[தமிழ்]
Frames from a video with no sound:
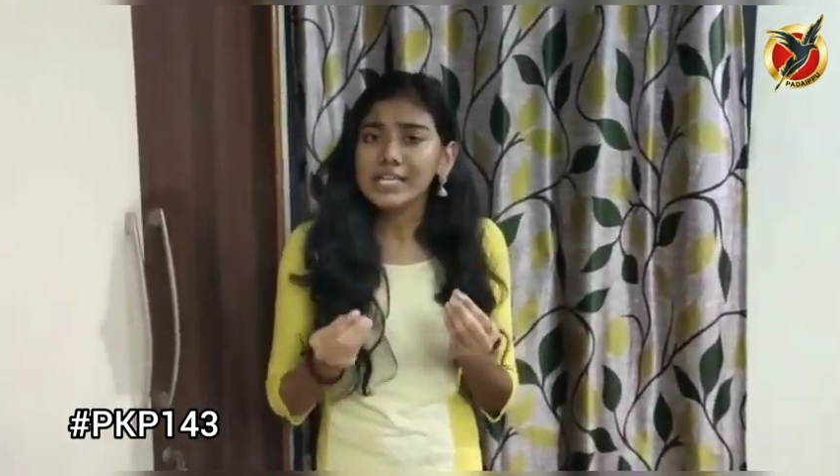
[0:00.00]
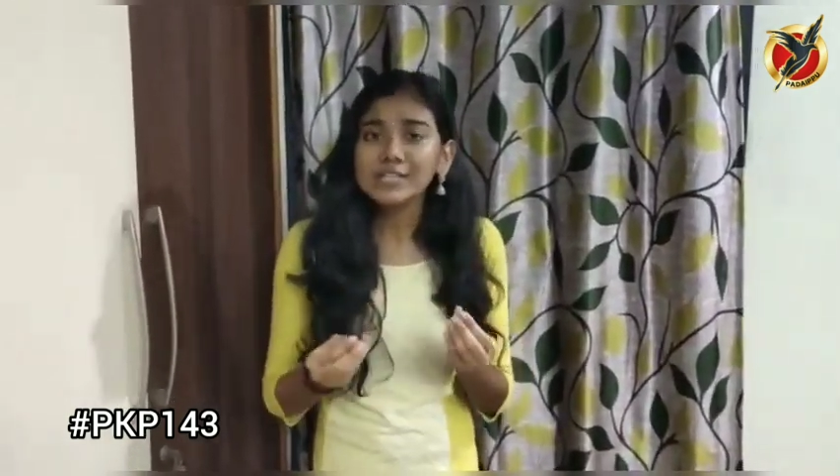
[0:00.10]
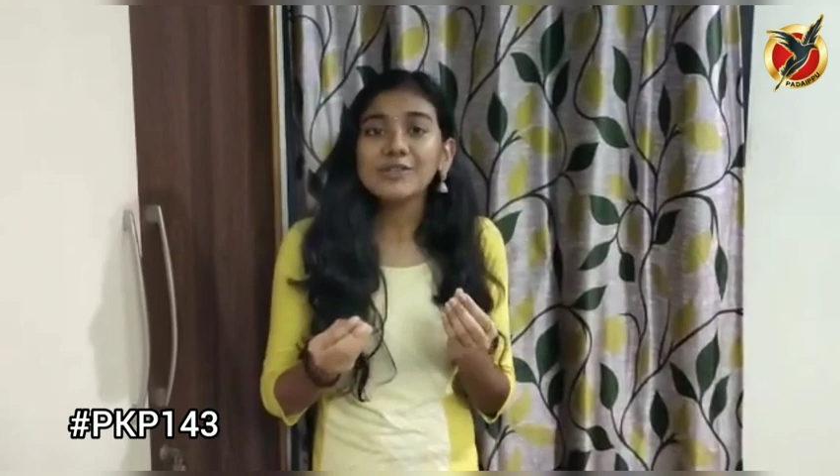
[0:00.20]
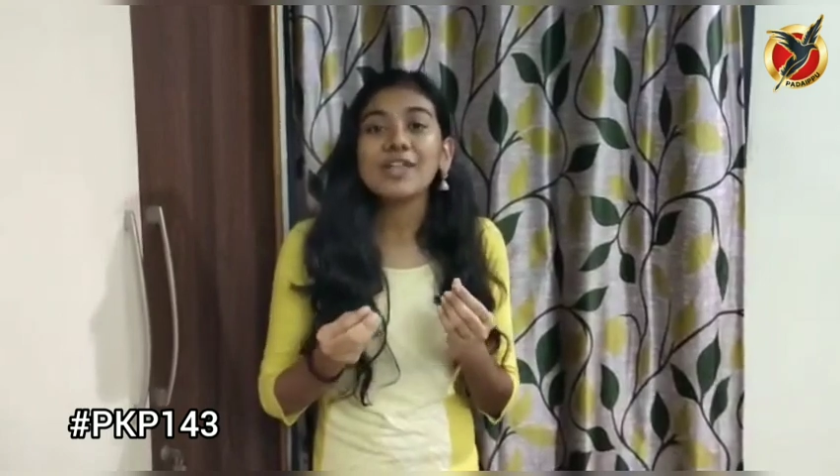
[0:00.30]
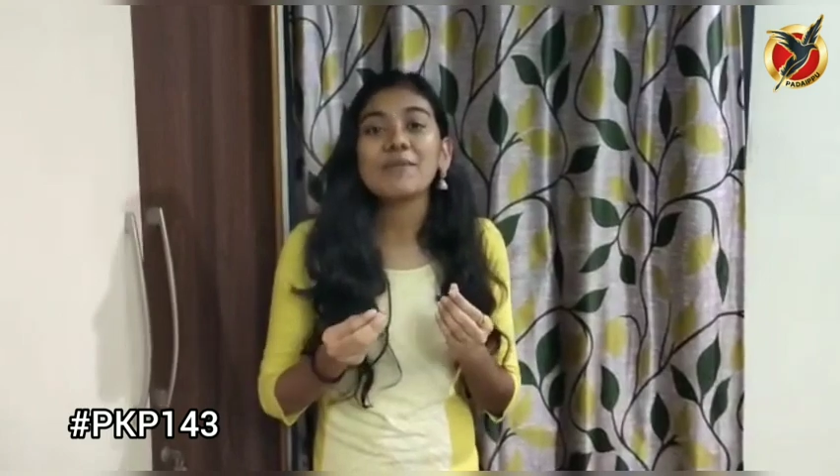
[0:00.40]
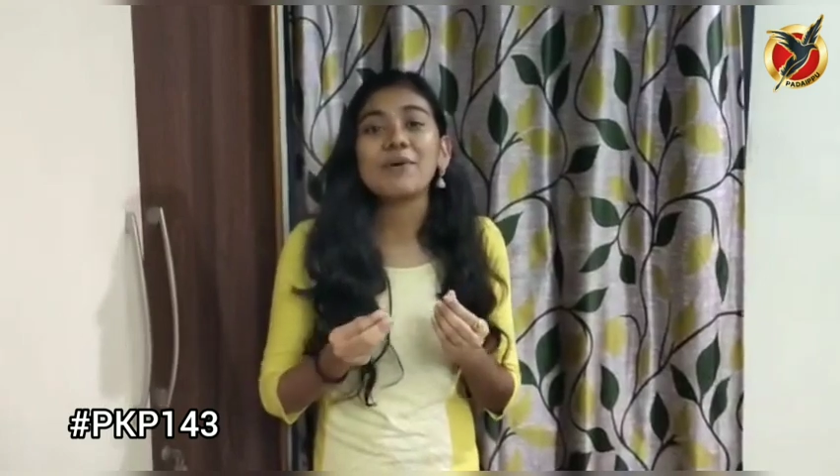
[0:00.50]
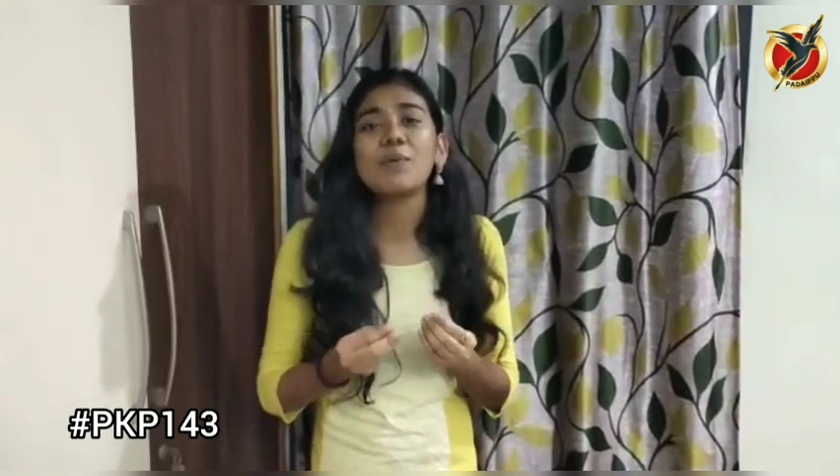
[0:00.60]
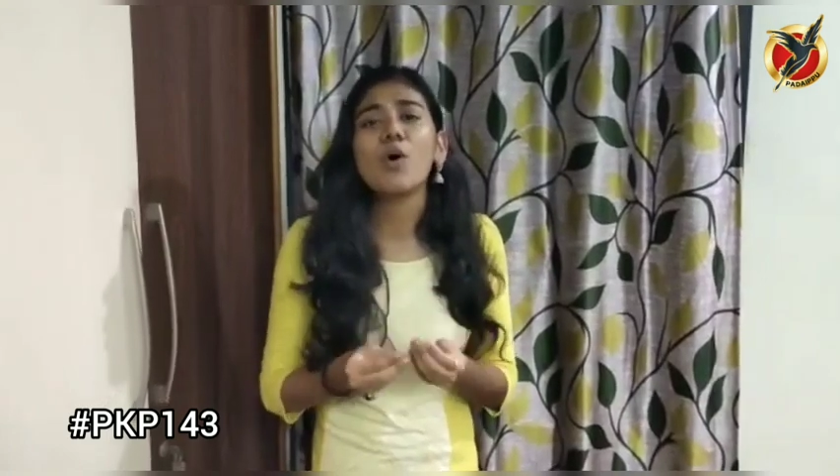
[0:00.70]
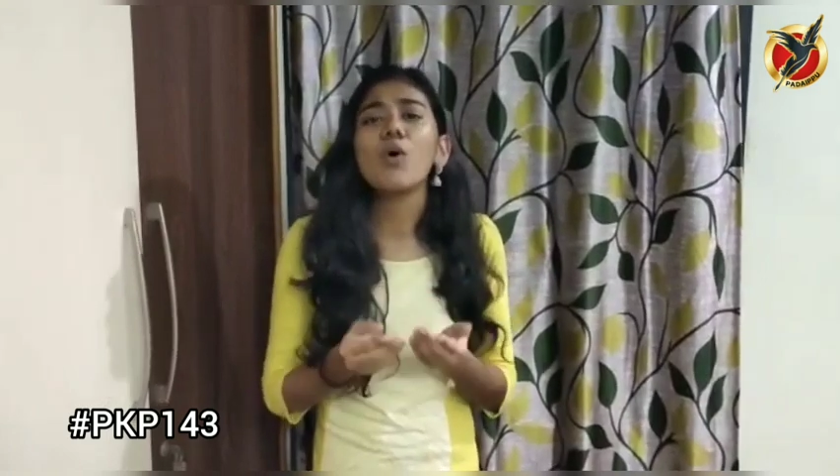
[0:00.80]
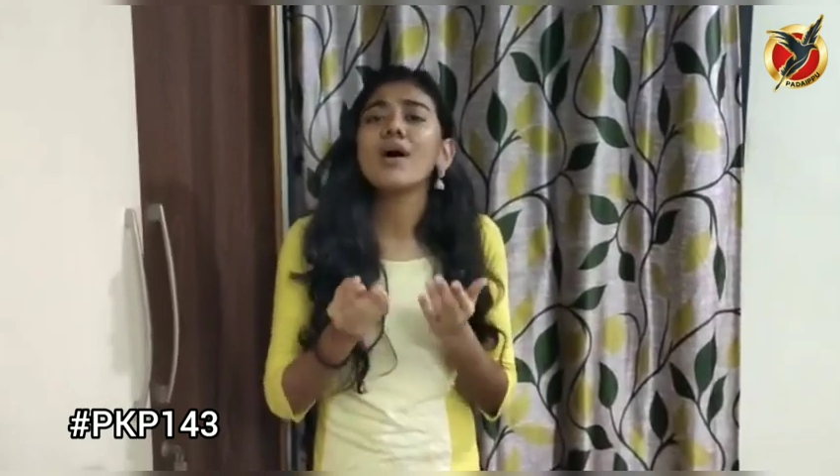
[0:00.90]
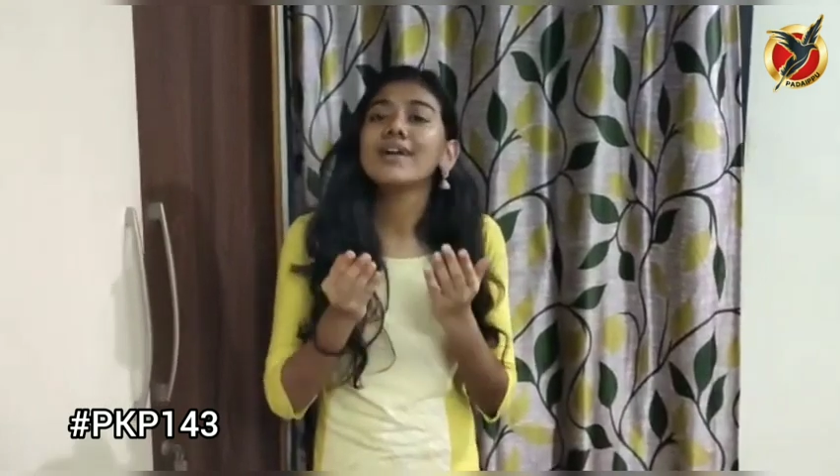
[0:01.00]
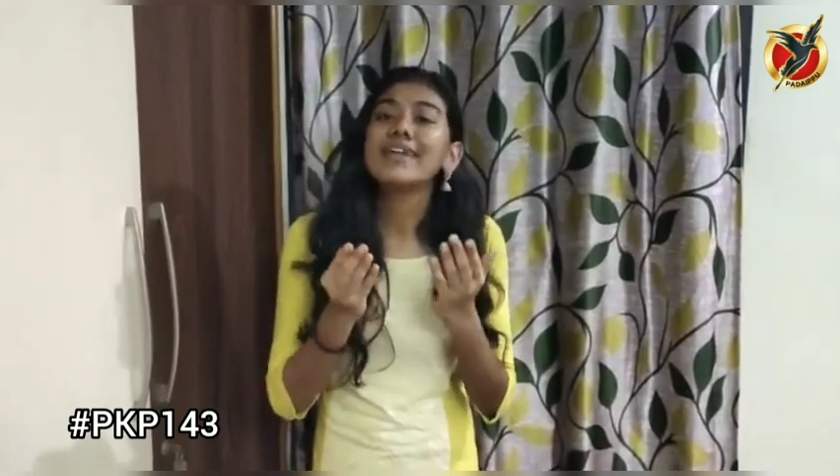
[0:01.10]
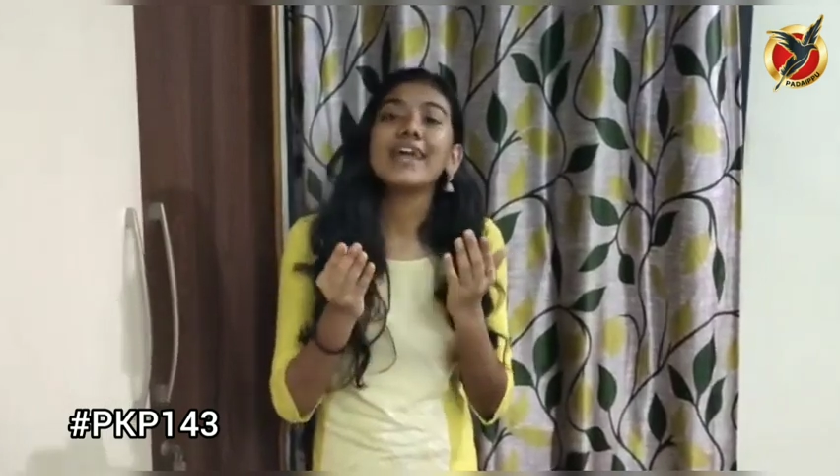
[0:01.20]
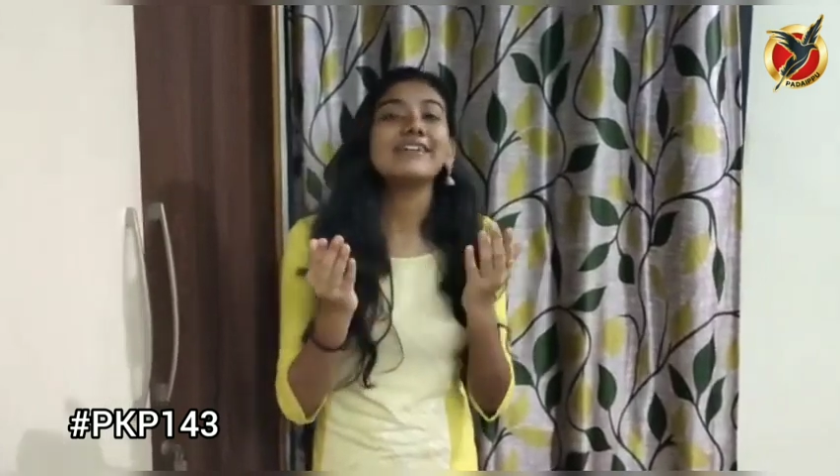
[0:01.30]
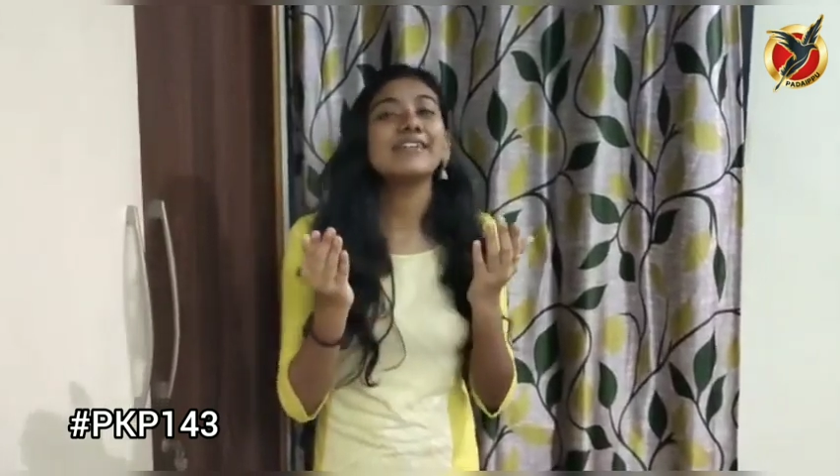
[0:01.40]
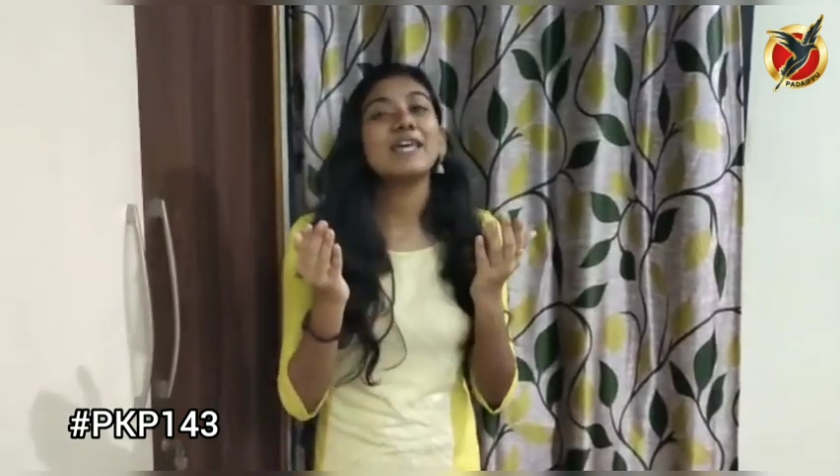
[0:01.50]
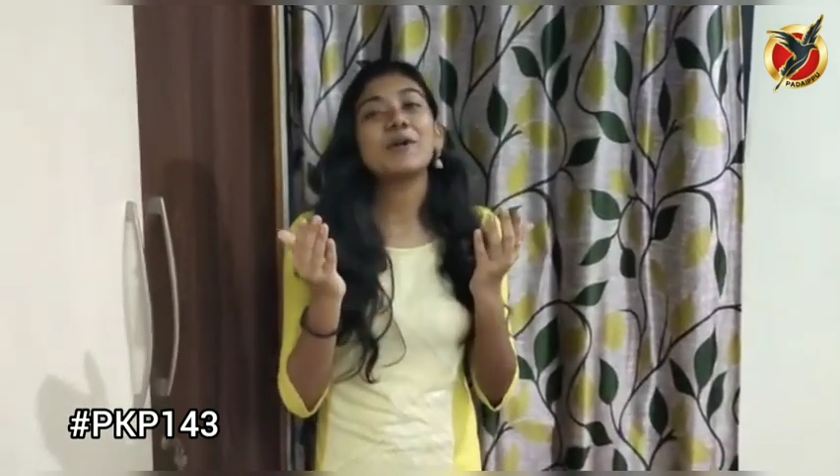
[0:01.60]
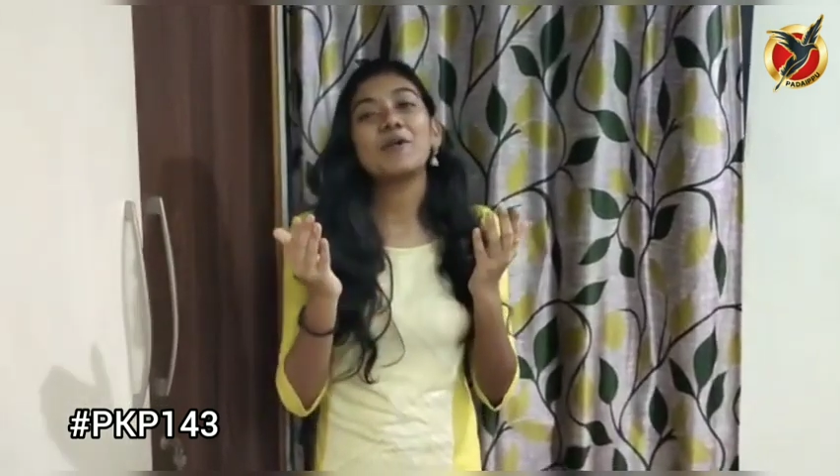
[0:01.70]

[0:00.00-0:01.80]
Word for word: இந்து தர்மமோ கேட்டதை